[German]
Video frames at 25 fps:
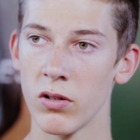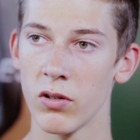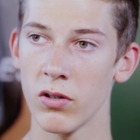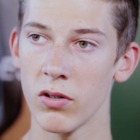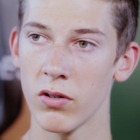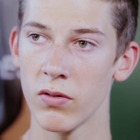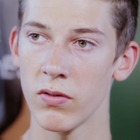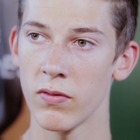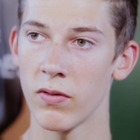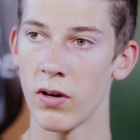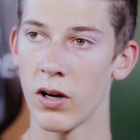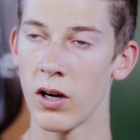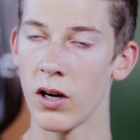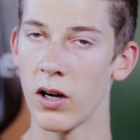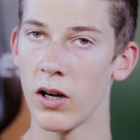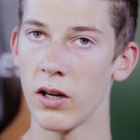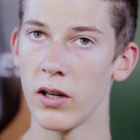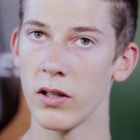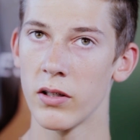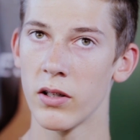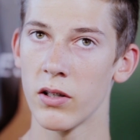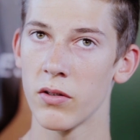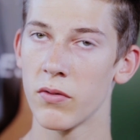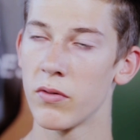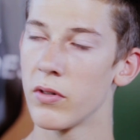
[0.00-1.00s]
Es war
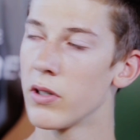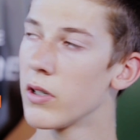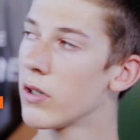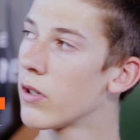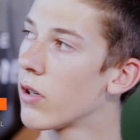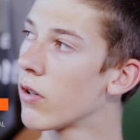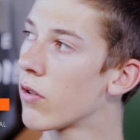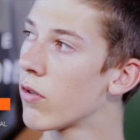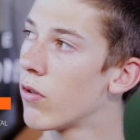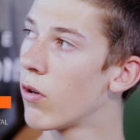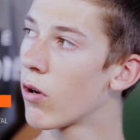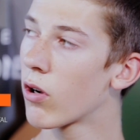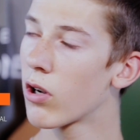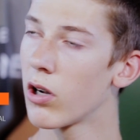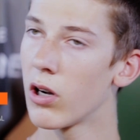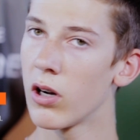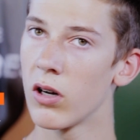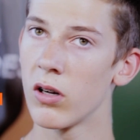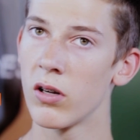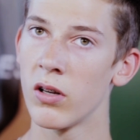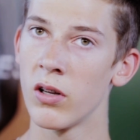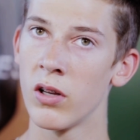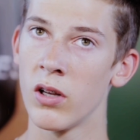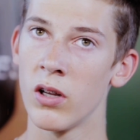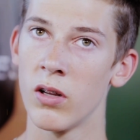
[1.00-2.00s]
deswegen ganz
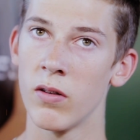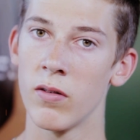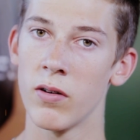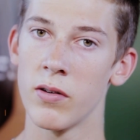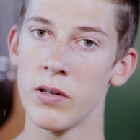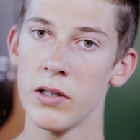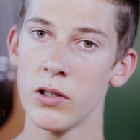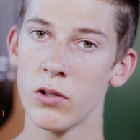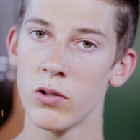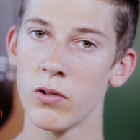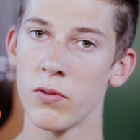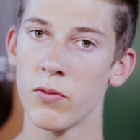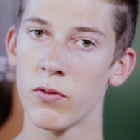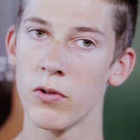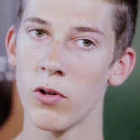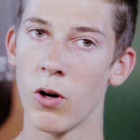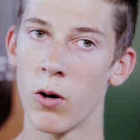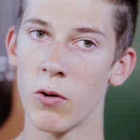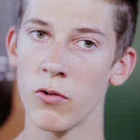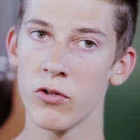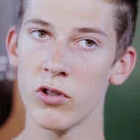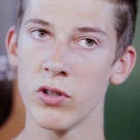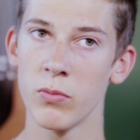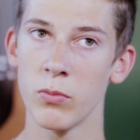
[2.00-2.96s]
locker, weil wir nicht so früh aufstehen